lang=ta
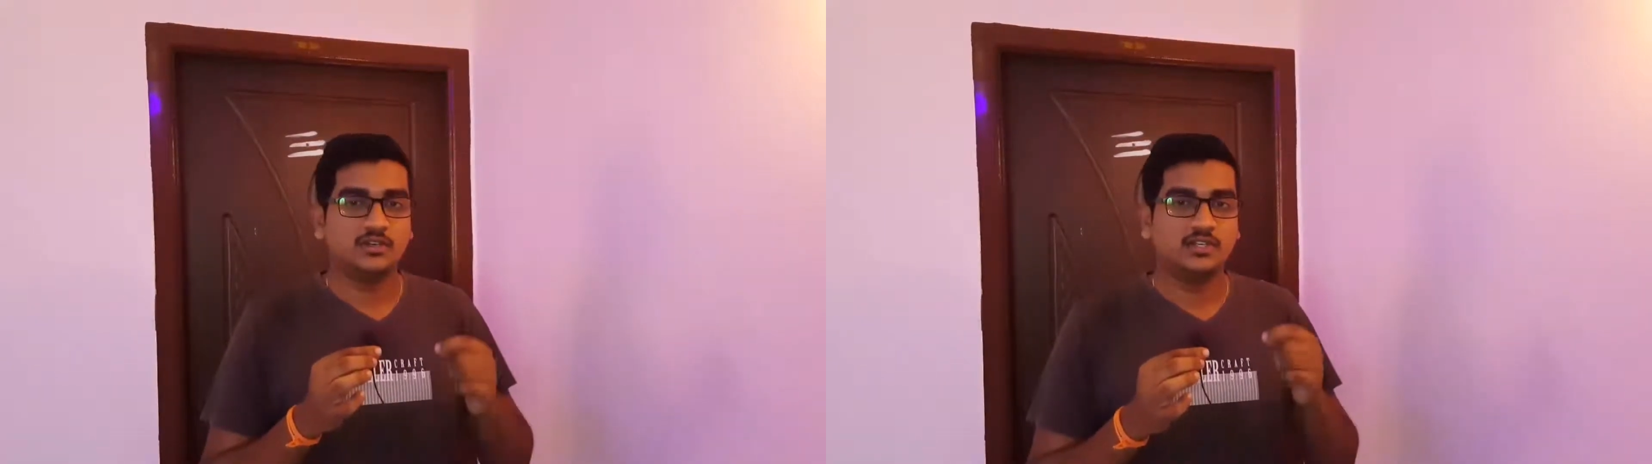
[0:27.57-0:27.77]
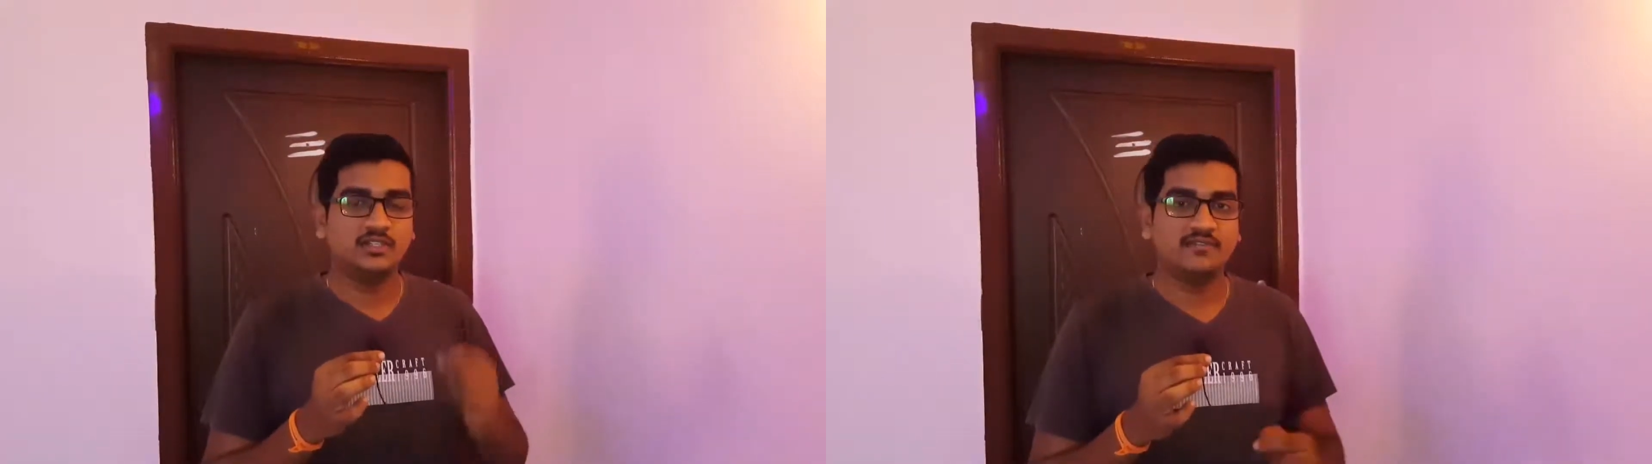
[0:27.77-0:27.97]

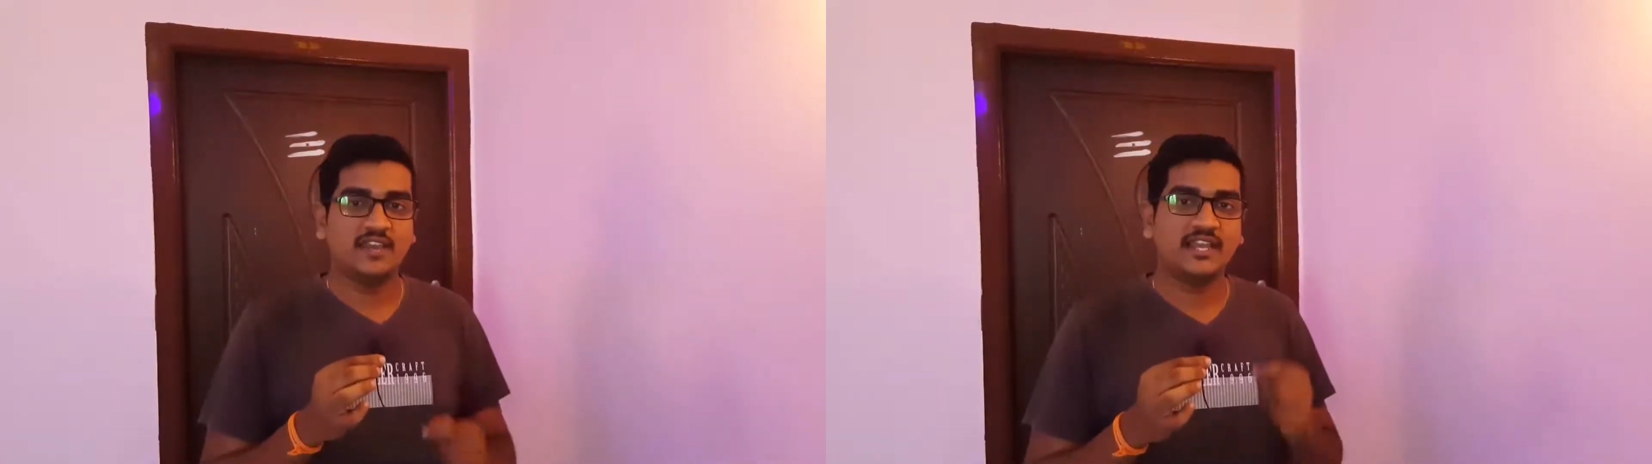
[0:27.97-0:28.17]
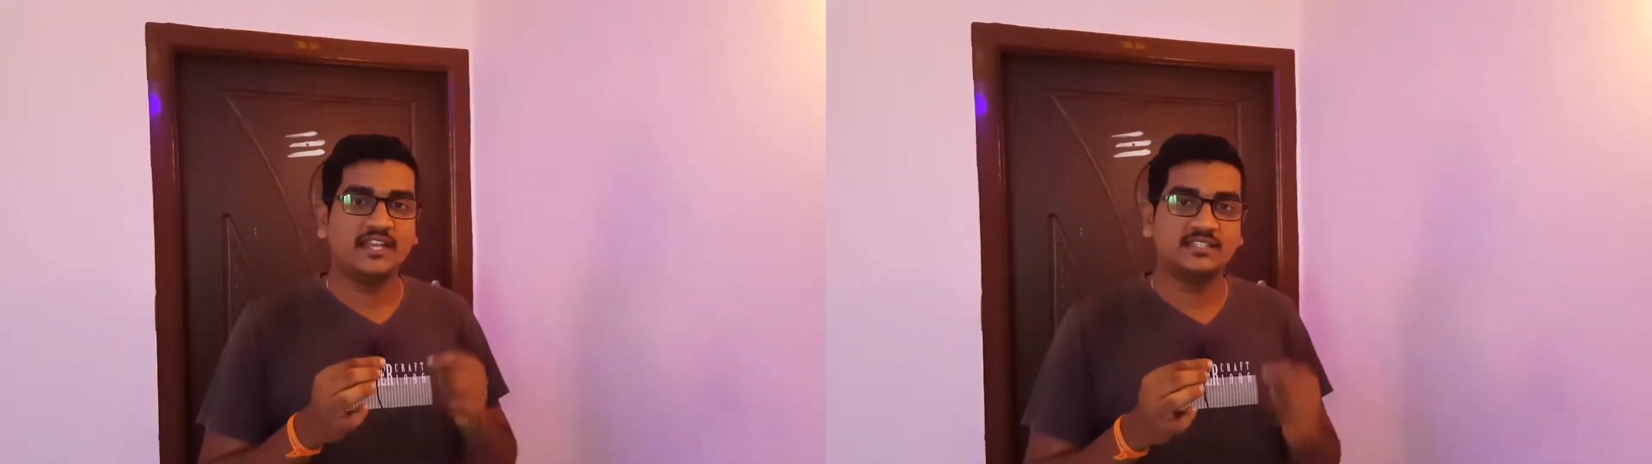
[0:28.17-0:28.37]
ஸோ
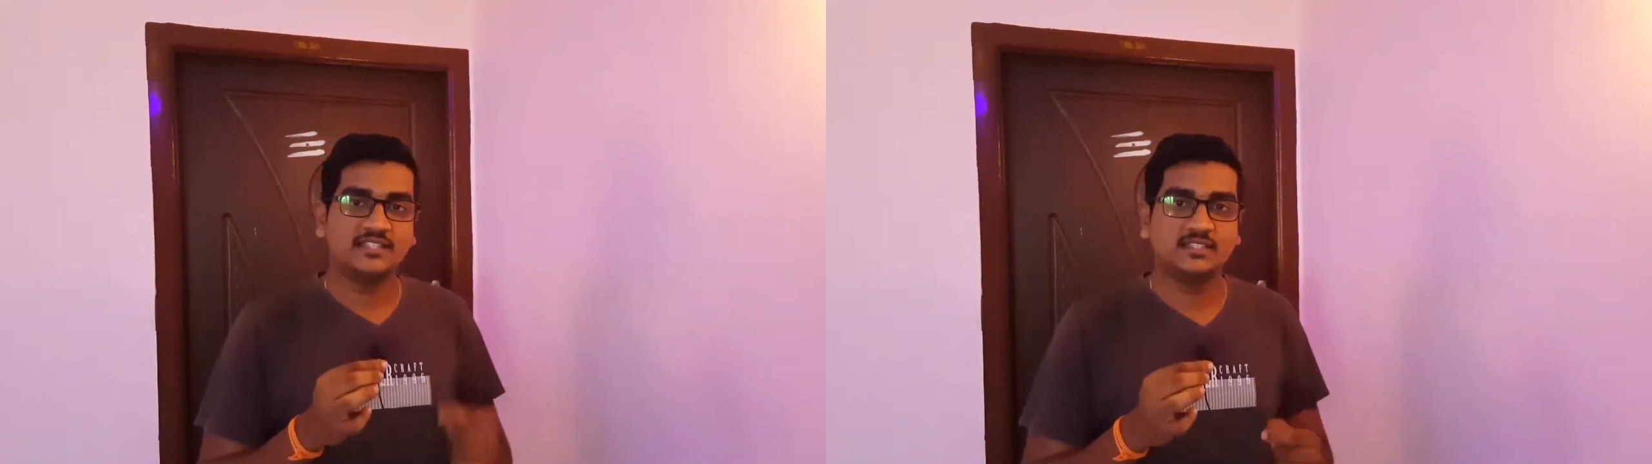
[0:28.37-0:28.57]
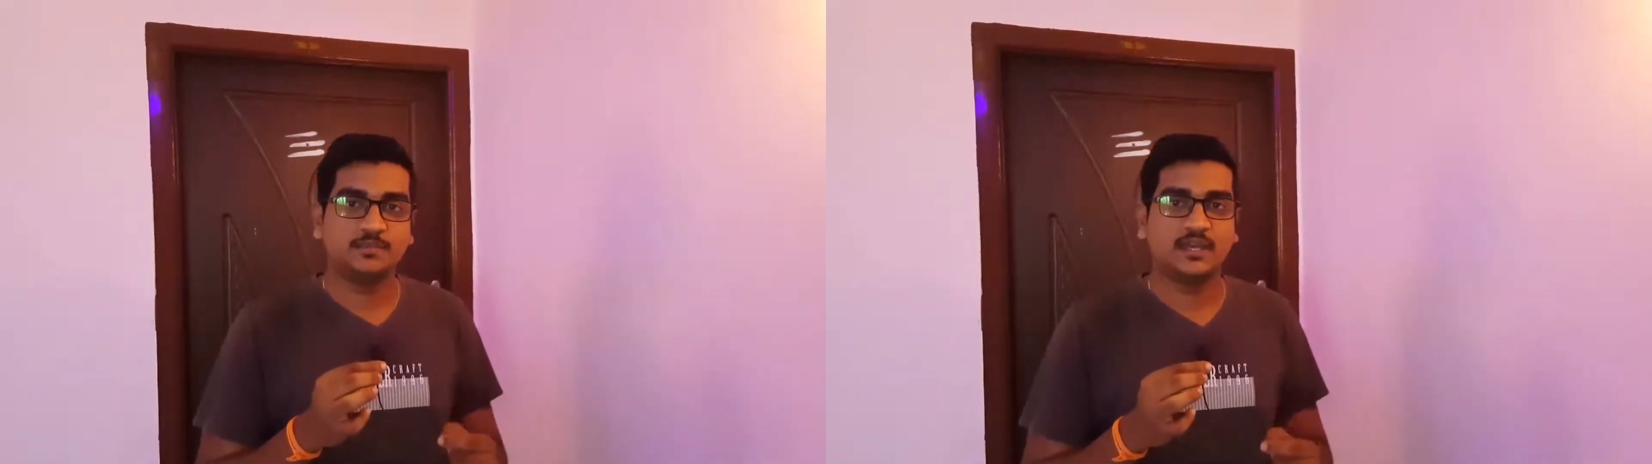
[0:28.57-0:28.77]
இதில்
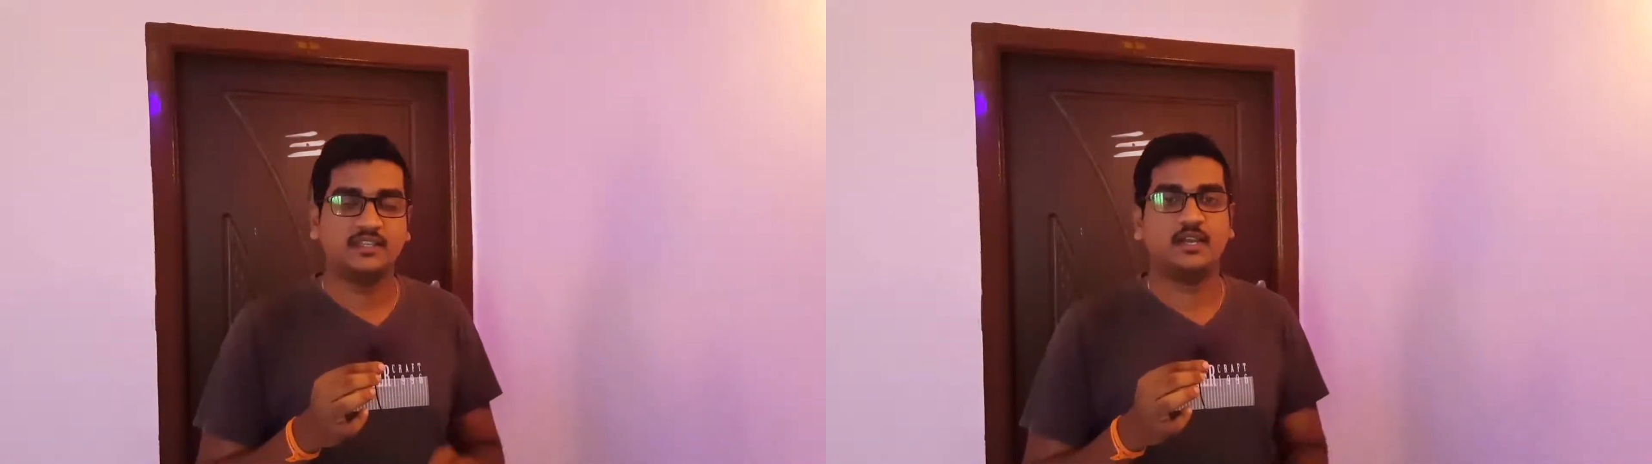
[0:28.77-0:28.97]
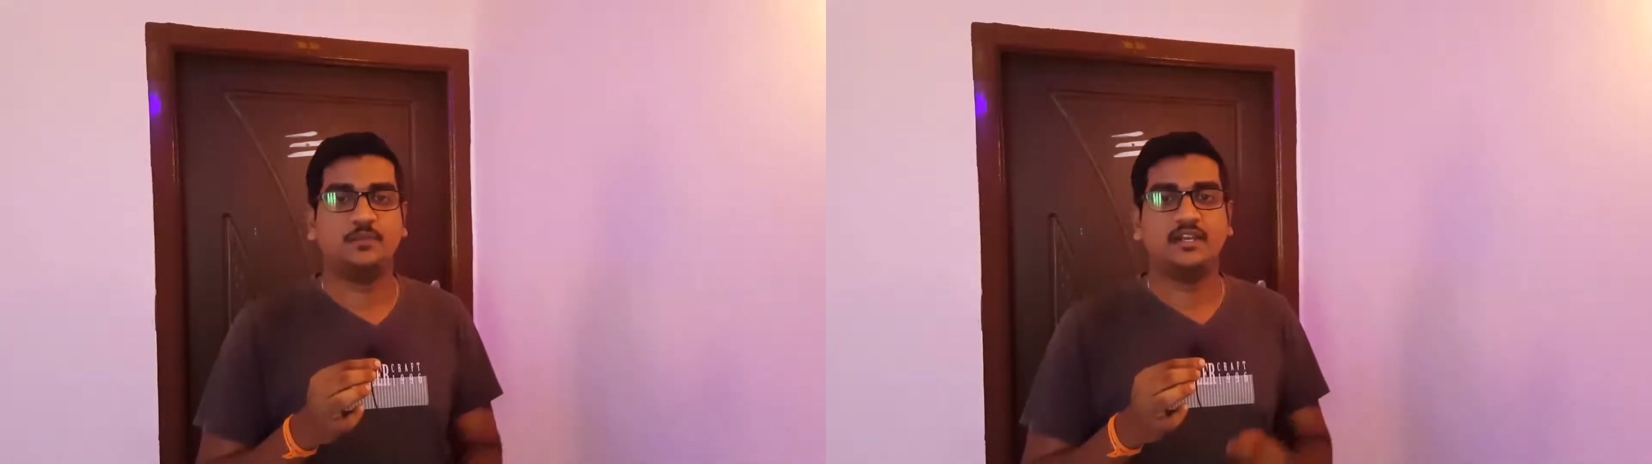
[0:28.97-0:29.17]
வேகன்சிஸ்ன்னு
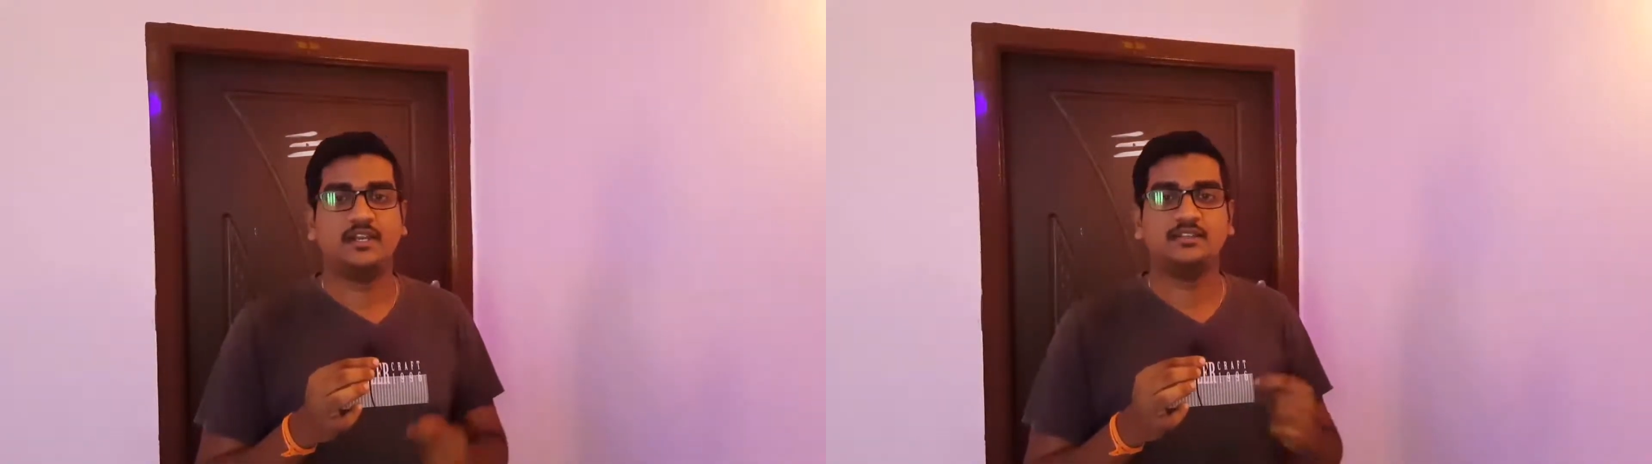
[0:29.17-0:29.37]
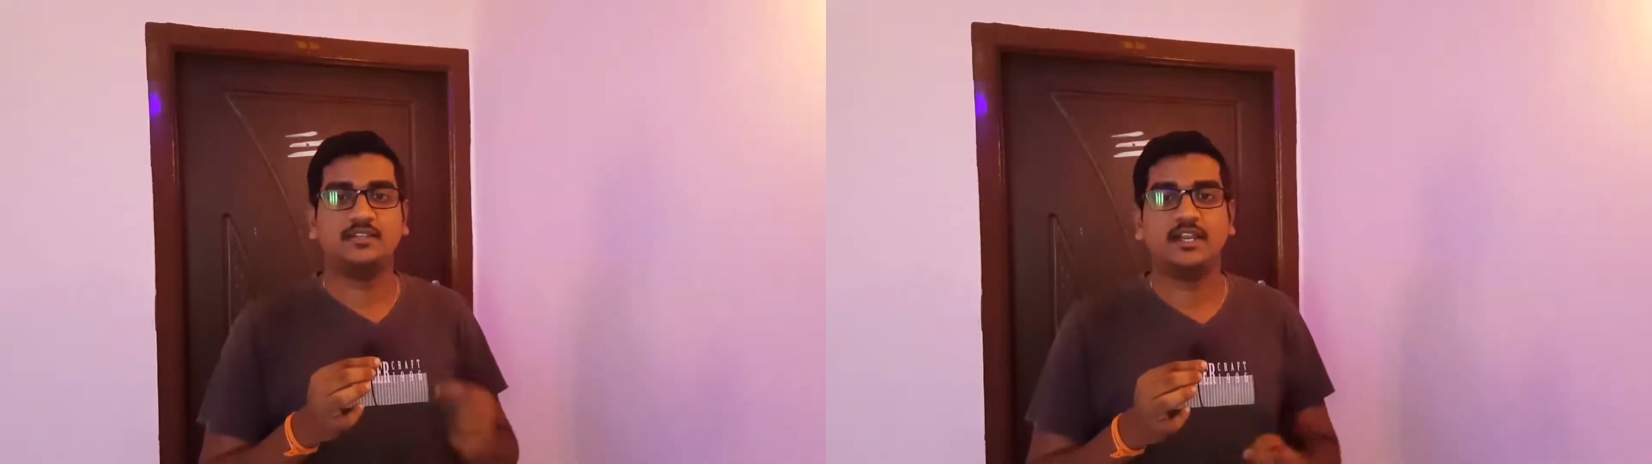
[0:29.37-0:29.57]
பார்த்தீங்க
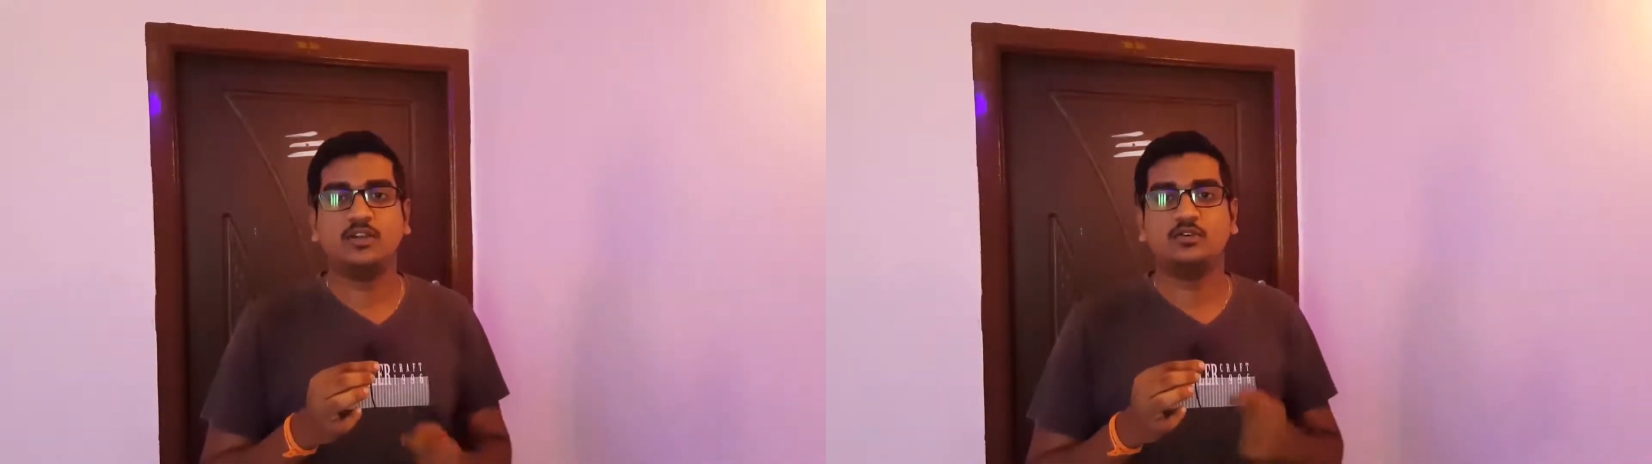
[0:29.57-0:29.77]
அப்படின்னா த்ரீ